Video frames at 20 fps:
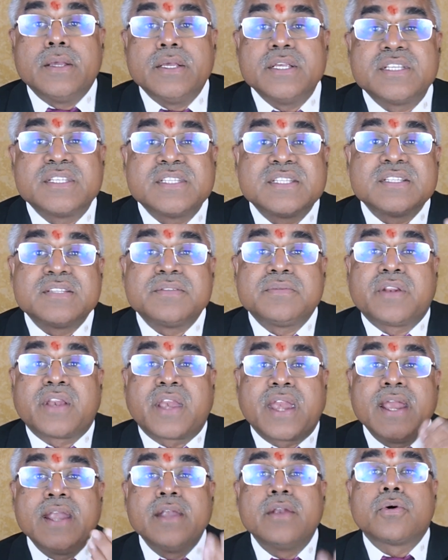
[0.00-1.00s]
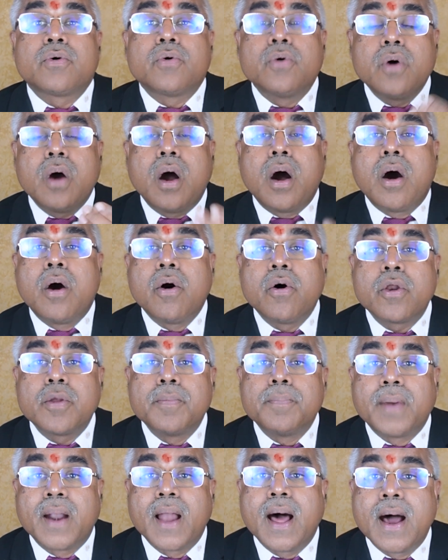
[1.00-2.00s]
इस ट्रेंड को और
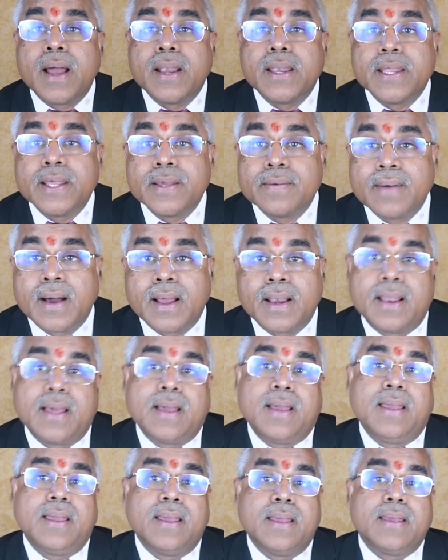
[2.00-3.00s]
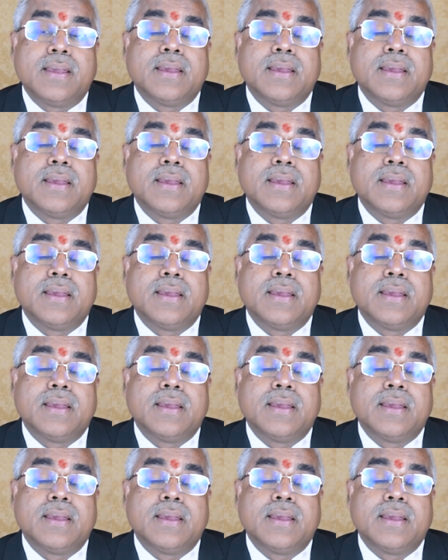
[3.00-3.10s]
बढ़ाने वाला है